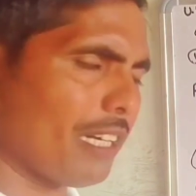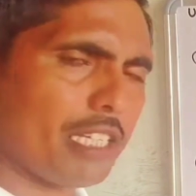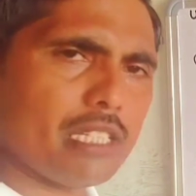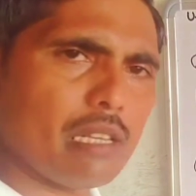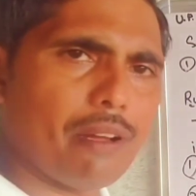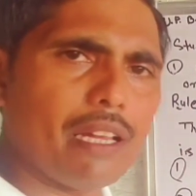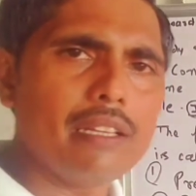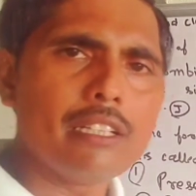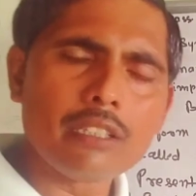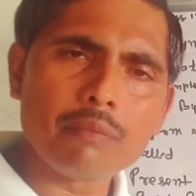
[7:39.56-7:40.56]
पार्टिसिपल
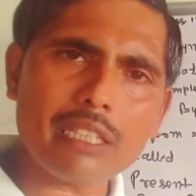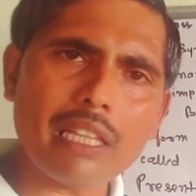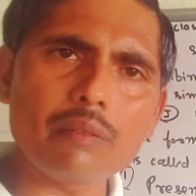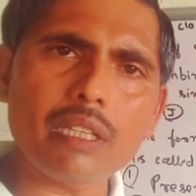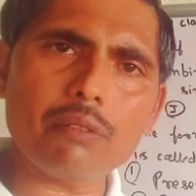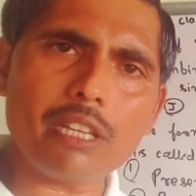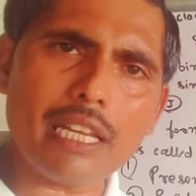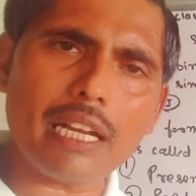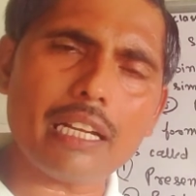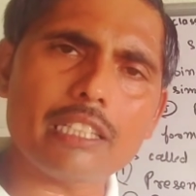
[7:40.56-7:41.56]
मतलब जब
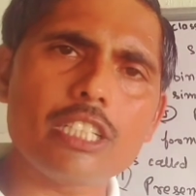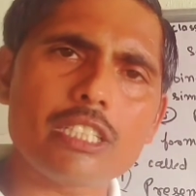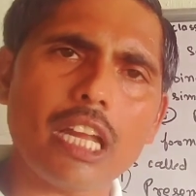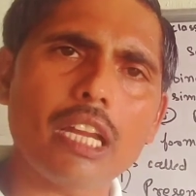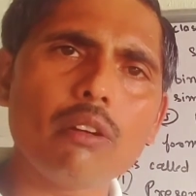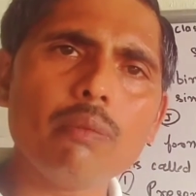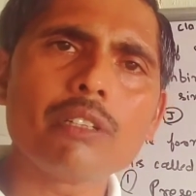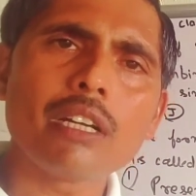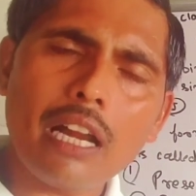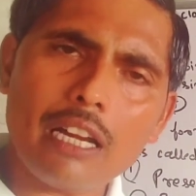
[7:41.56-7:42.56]
क्रिया का तीसरा रूप
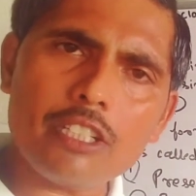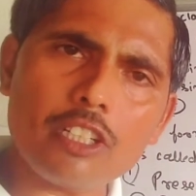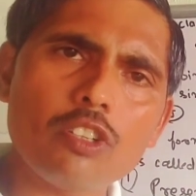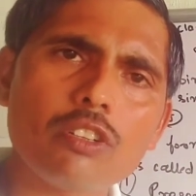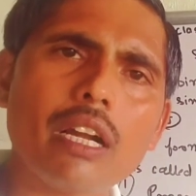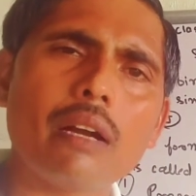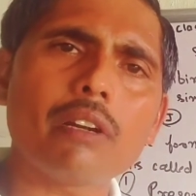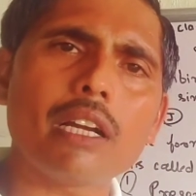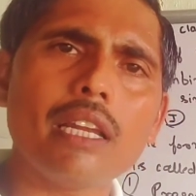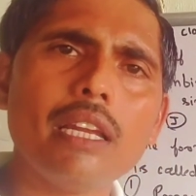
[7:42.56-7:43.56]
ऑब्जेक्टिव काम
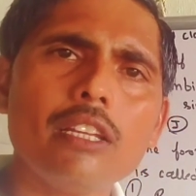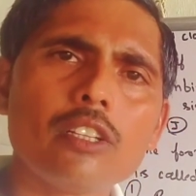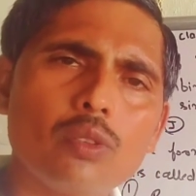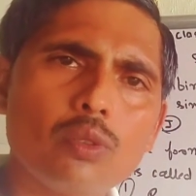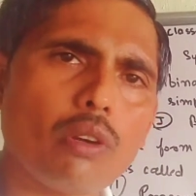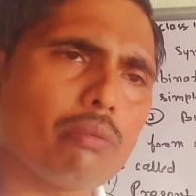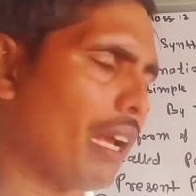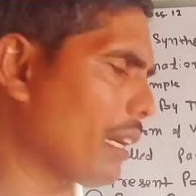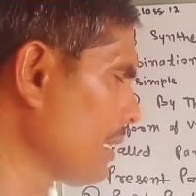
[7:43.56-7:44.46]
करे तो उसको हम क्या